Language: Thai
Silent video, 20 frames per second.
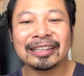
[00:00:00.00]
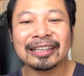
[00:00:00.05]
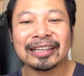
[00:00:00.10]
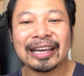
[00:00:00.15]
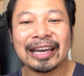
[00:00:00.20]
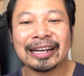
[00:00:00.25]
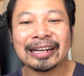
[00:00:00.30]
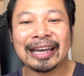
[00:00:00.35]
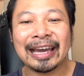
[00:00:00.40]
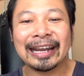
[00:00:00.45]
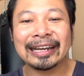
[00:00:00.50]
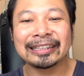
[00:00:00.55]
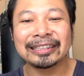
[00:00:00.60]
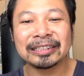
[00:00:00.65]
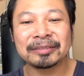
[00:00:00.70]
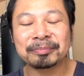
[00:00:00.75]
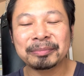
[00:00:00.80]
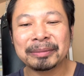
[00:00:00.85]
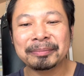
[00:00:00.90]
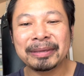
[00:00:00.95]
การขันยึ
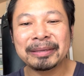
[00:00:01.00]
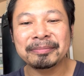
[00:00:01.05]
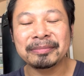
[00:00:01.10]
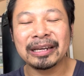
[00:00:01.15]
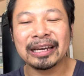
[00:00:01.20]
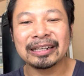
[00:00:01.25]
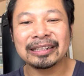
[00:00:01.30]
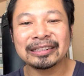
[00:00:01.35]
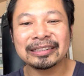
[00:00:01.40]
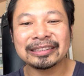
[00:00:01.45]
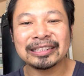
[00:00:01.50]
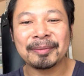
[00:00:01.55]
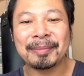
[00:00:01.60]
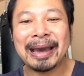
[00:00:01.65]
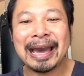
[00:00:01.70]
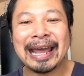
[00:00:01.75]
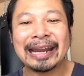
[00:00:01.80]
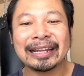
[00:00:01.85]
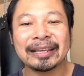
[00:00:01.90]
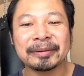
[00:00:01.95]
ดมันไม่เหมือนชาว
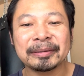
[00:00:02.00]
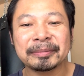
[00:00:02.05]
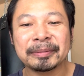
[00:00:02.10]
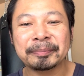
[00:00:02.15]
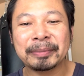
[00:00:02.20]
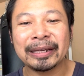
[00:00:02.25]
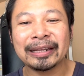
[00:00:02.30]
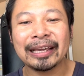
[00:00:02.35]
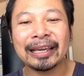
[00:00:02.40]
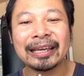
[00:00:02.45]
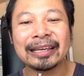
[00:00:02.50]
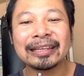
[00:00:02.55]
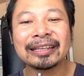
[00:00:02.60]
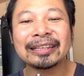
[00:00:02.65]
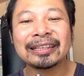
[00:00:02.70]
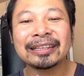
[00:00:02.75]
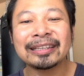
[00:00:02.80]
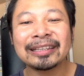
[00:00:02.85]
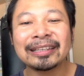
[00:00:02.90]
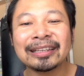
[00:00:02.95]
บ้านเนี่ย มันเป็นอย่างเงี้ย
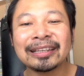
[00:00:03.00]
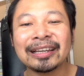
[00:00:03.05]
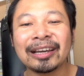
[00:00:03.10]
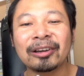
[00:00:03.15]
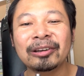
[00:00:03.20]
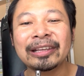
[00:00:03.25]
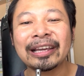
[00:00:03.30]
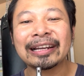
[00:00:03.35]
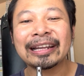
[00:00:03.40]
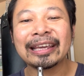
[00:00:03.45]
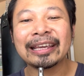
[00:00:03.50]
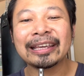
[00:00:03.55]
เขาเรียกอะไร